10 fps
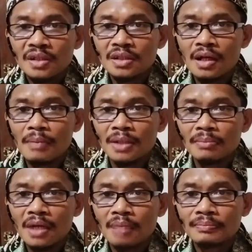Selamat
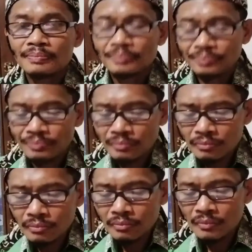malam.
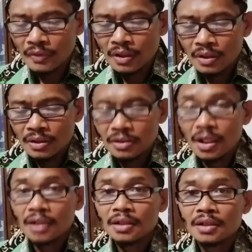
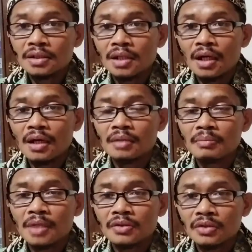Saat ini saya
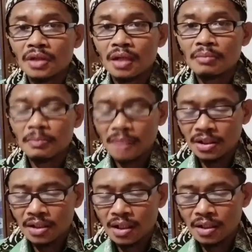akan melanjutkan
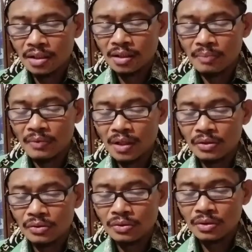membaca kitab
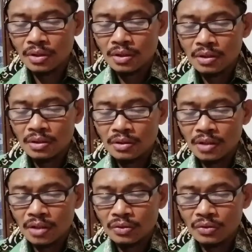Wahyu
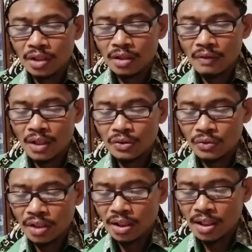yaitu dari Wahyu
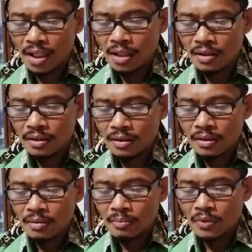
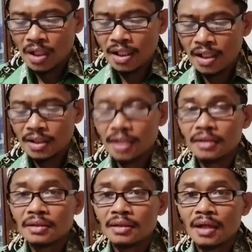3 mulai ayat
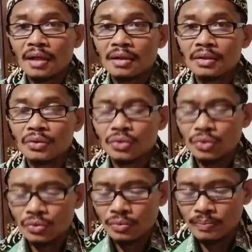yang ke
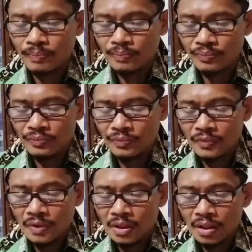ketujuh
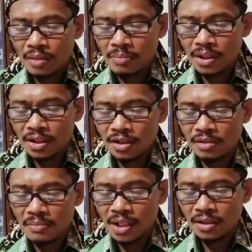kepada
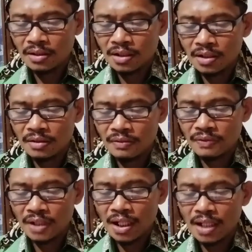jemaat di
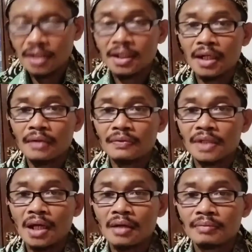Philadelphia.